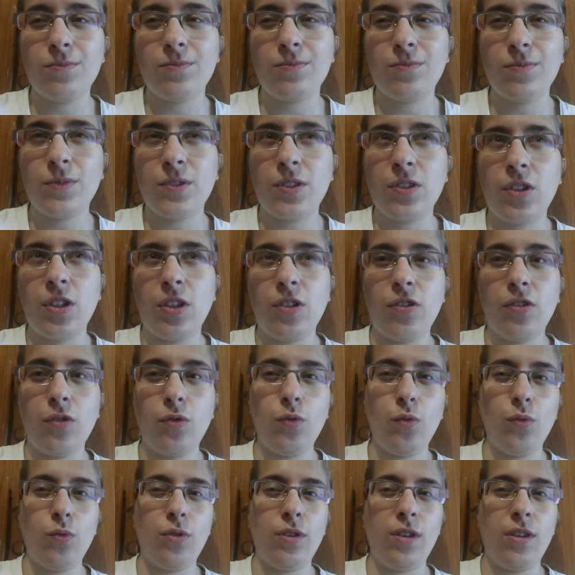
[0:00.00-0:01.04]
Dici,
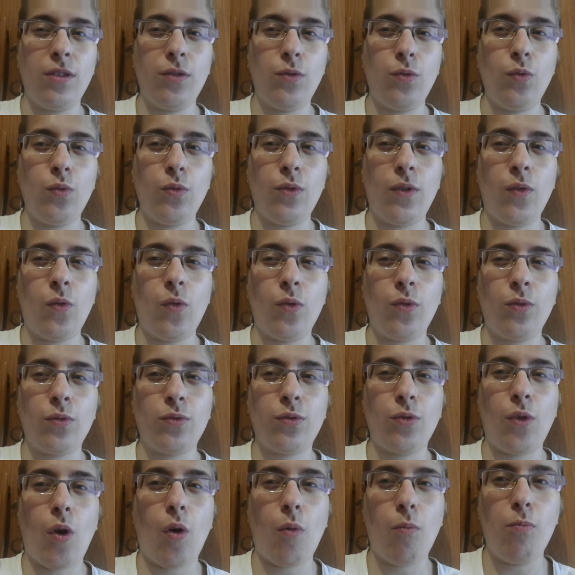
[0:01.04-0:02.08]
tu, tu
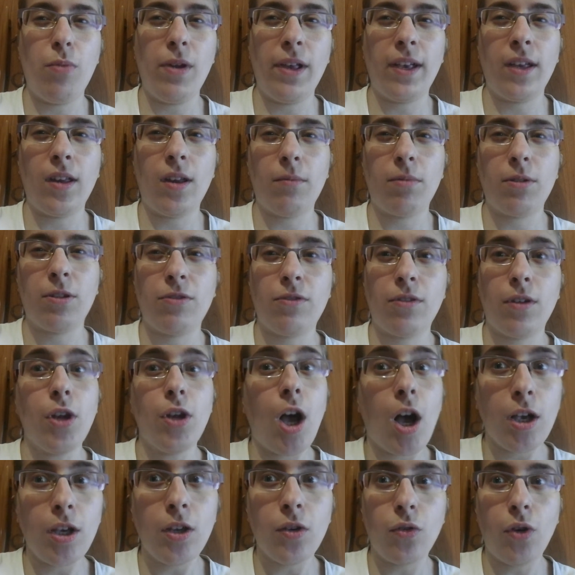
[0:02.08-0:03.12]
obblighi una persona.
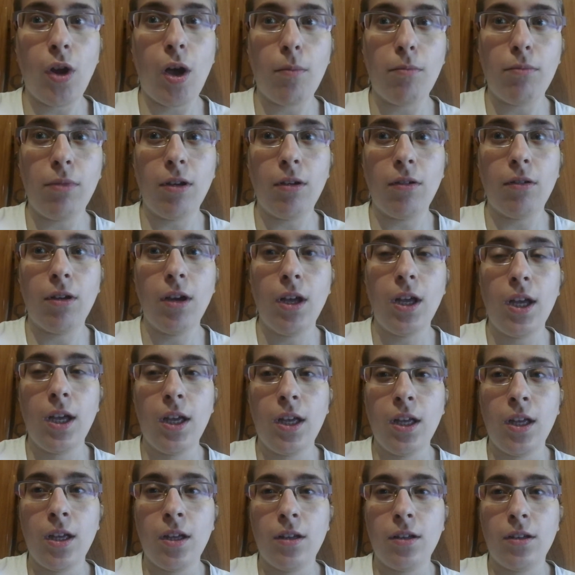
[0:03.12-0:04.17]
No, io non obbligo
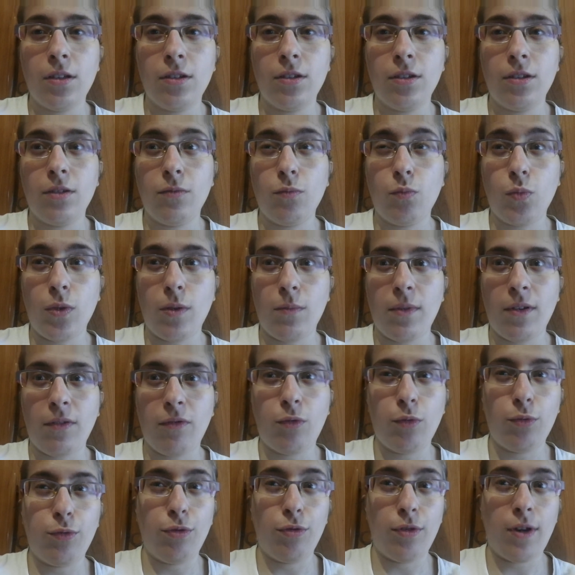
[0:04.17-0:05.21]
eh, una mia
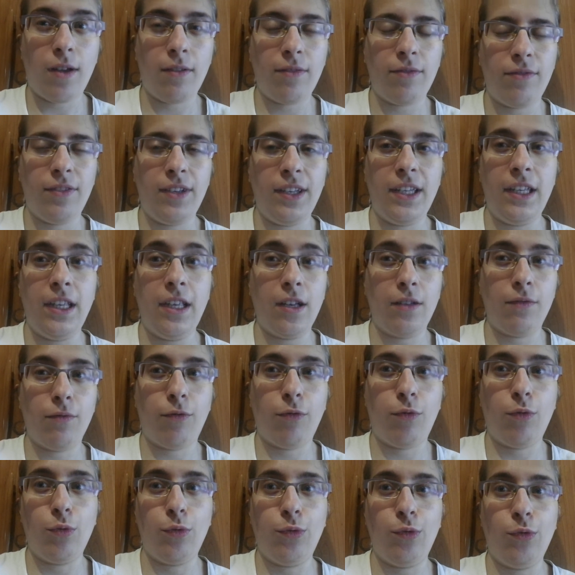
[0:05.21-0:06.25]
futura figlia in
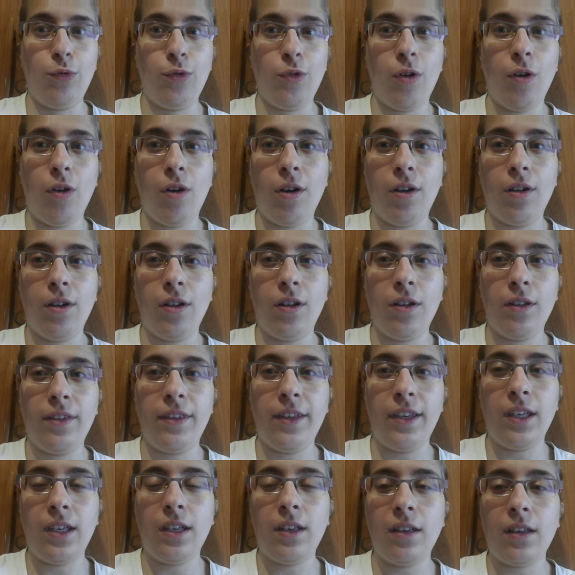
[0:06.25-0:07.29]
futuro eh,
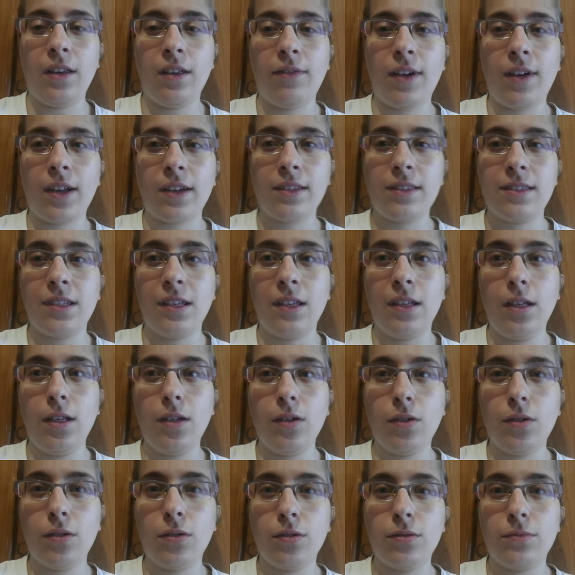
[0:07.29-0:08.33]
di rifarsi.
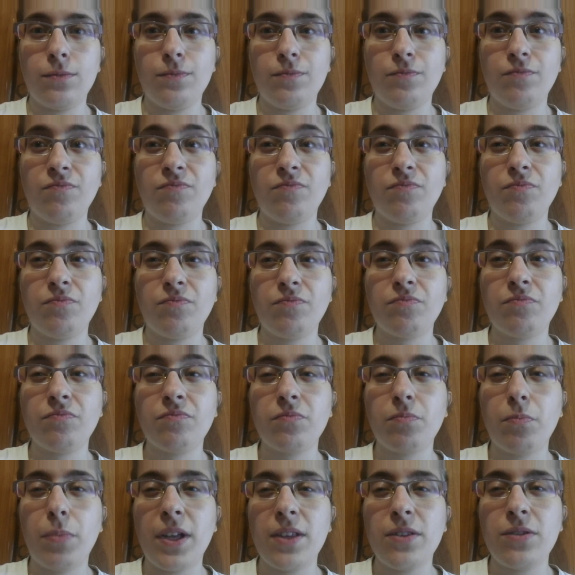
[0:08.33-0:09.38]
Io
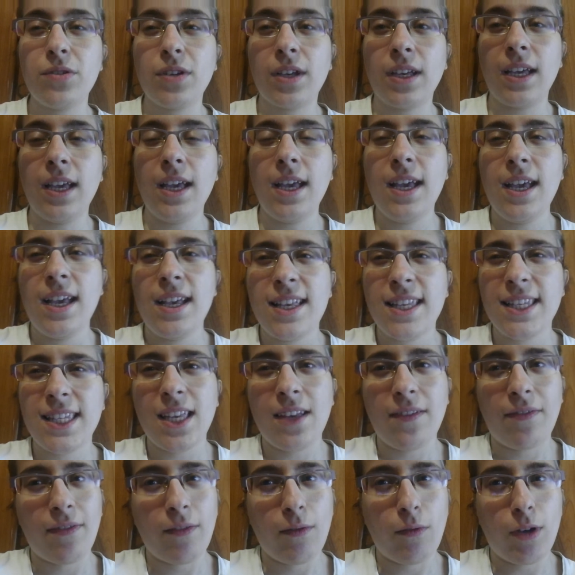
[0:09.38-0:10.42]
penso che se è
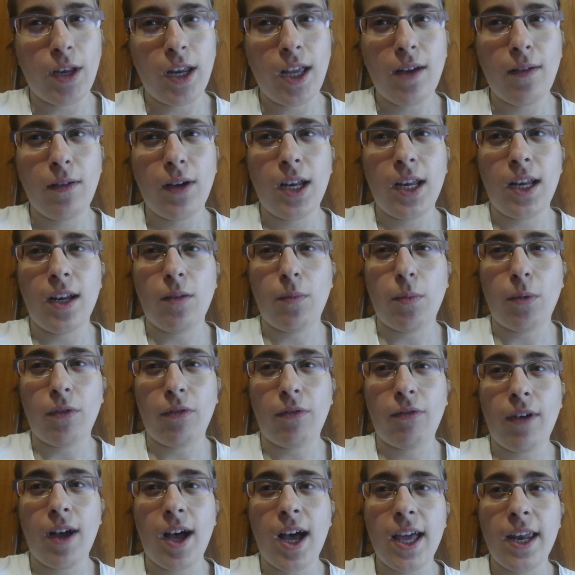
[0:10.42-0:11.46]
favorevole lo può
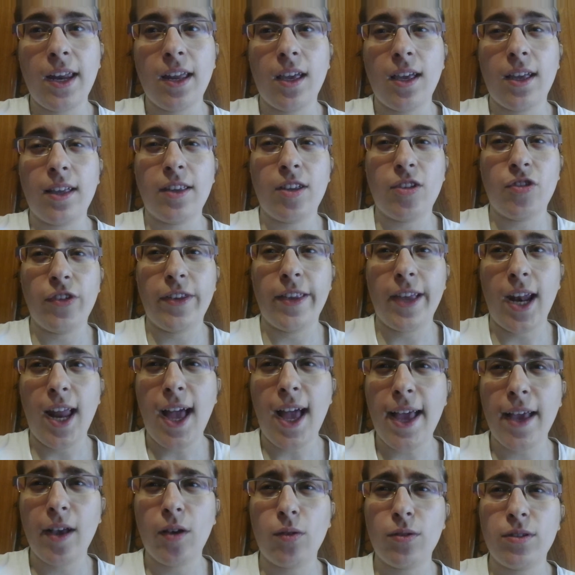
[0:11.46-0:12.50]
fare, decide
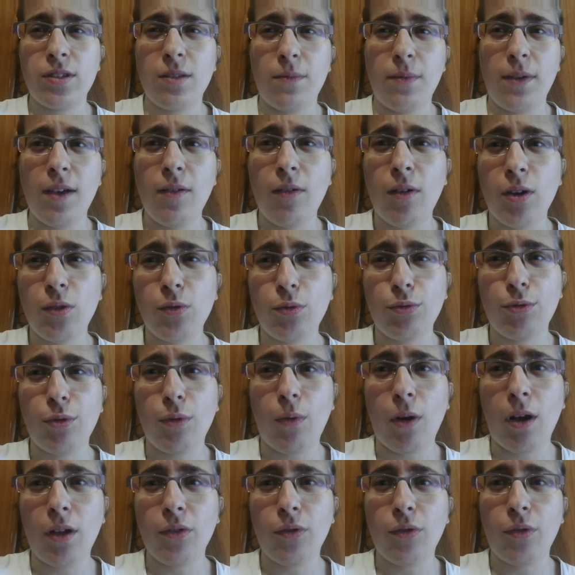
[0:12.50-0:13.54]
lei, consapevole, tutto
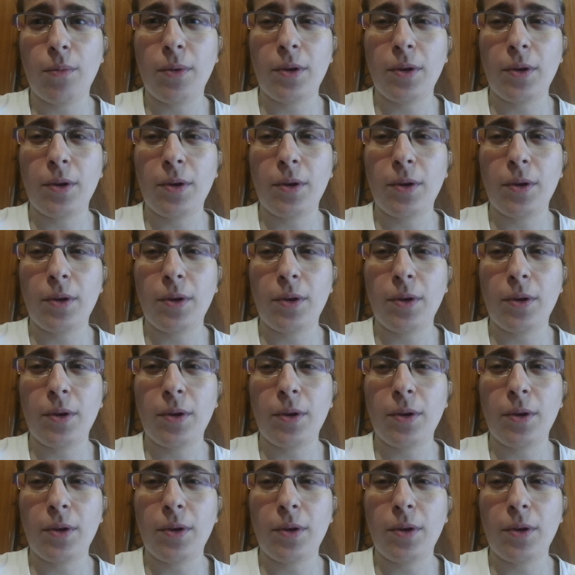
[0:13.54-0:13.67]
quanto.